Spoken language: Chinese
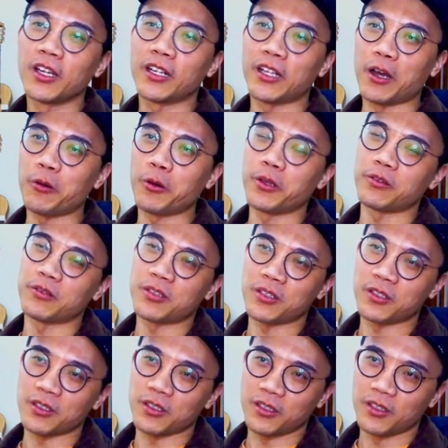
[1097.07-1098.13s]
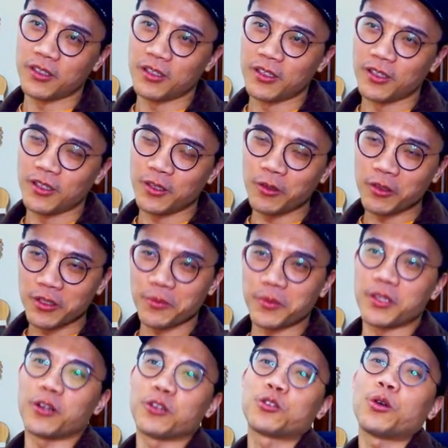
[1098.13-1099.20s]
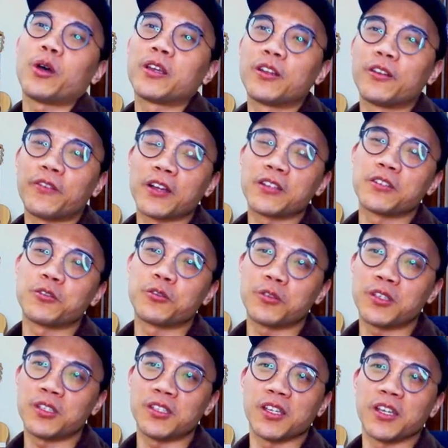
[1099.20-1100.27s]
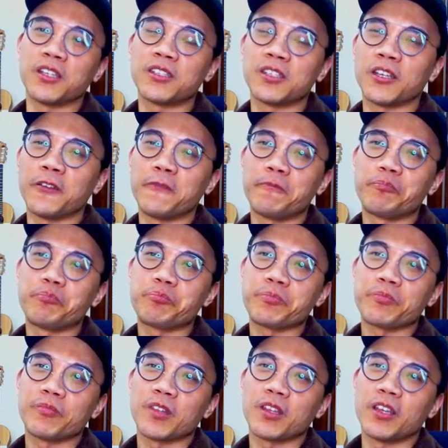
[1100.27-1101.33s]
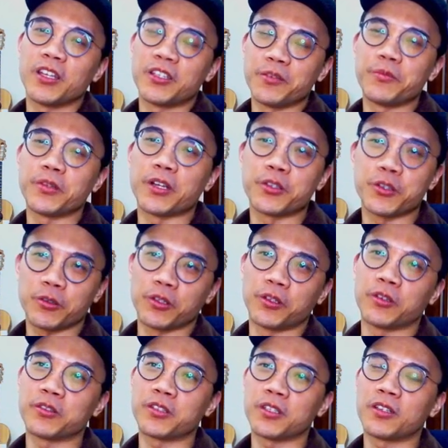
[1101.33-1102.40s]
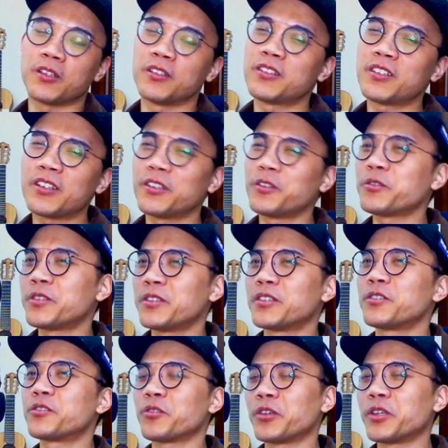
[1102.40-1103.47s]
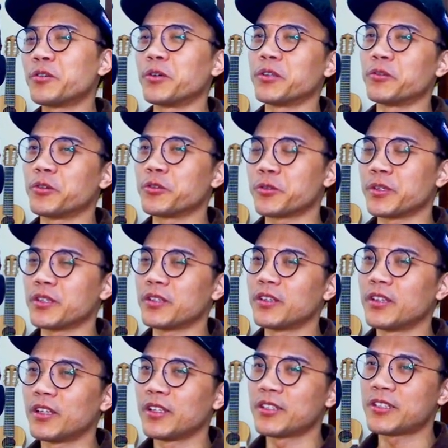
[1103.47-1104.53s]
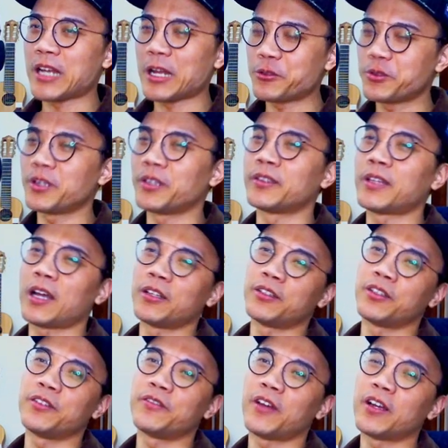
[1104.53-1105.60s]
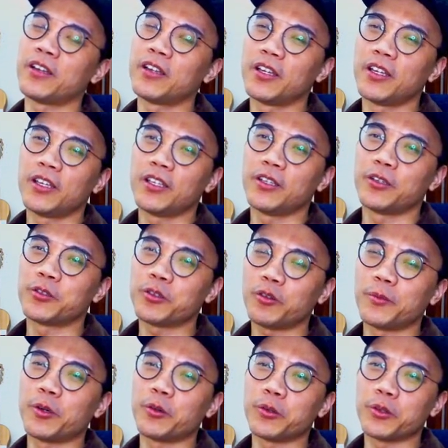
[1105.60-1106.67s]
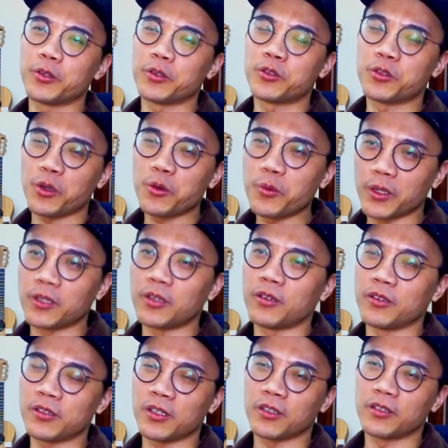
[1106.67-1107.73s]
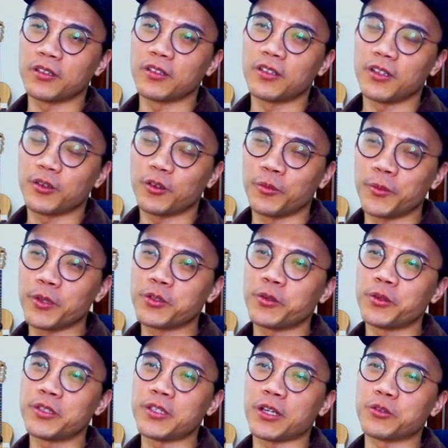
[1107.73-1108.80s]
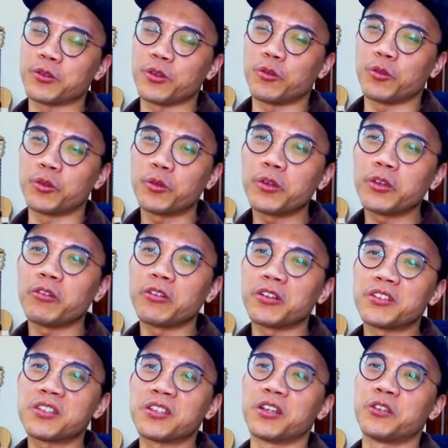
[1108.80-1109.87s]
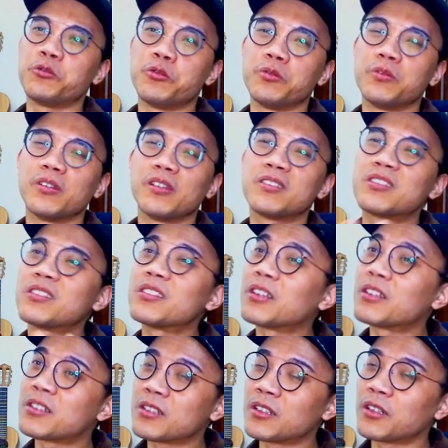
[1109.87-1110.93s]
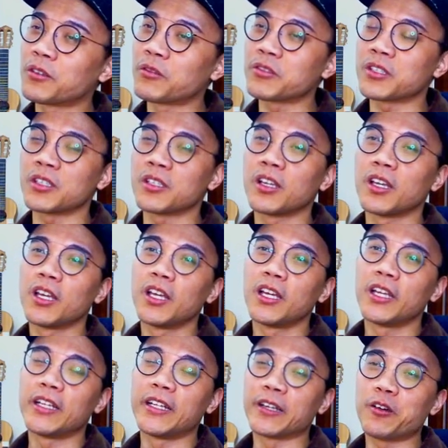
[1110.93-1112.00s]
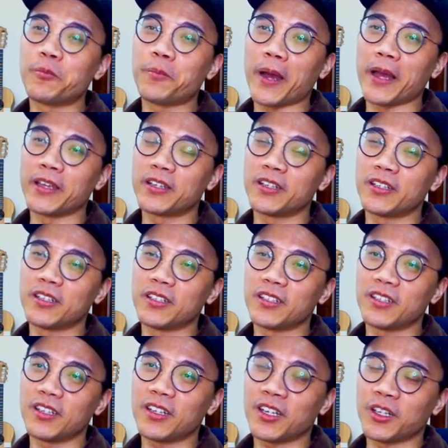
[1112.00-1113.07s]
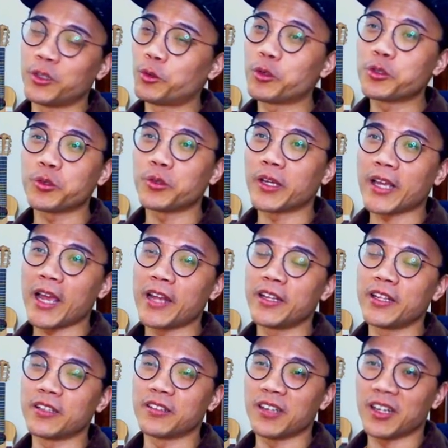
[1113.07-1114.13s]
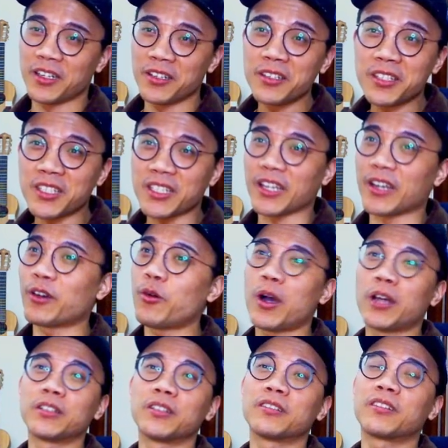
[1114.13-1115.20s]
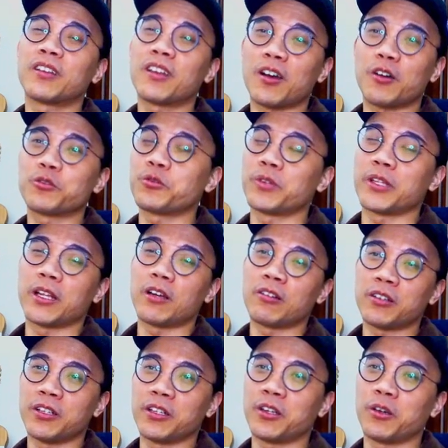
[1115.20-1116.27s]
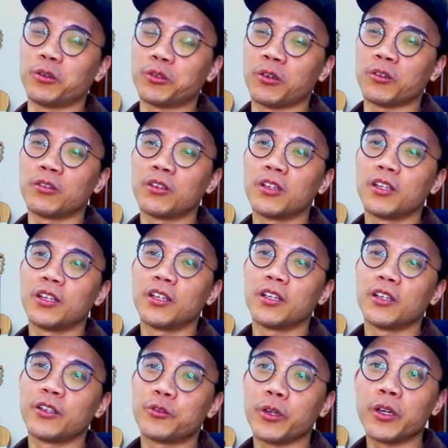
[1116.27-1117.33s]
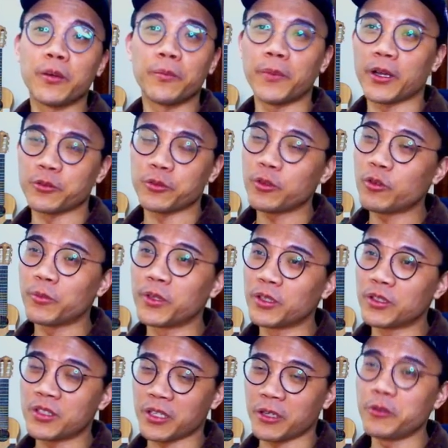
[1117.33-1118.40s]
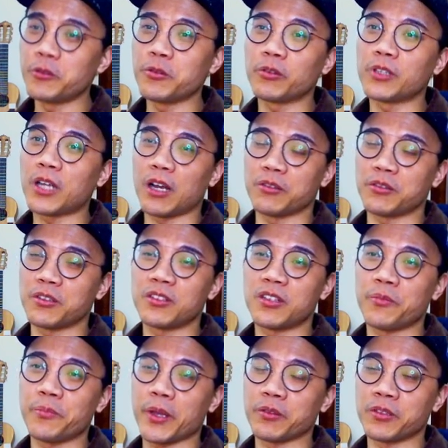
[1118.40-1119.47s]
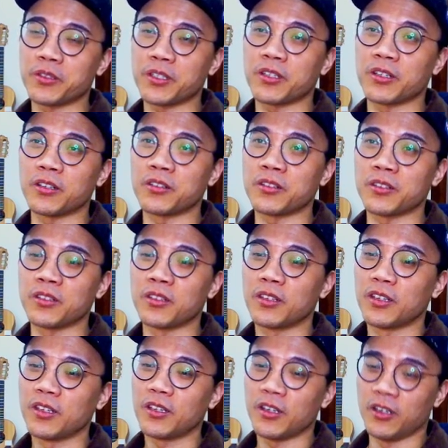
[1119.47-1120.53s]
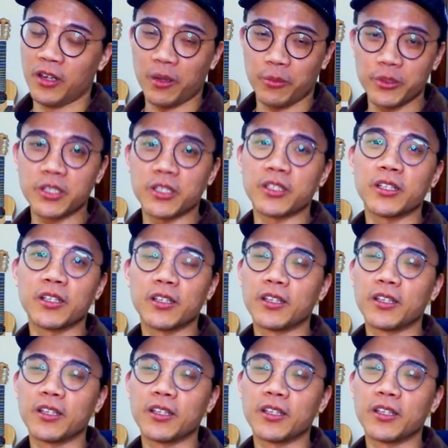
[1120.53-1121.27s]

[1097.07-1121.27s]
然后会用自己。用一些比较有创意的方式去写一些已经比较旧的东西，可是这个又是一个中英文，我觉得差距很大的地方。有时候我们会中文，好像我们有时候会讲说，我如果用一个成语，四个字的东西，能够把一个很啰嗦的概念很简化的告诉你，然后跟你沟通，所以很棒。所以我们成语用的好，事实上表示这个人是很了不起的。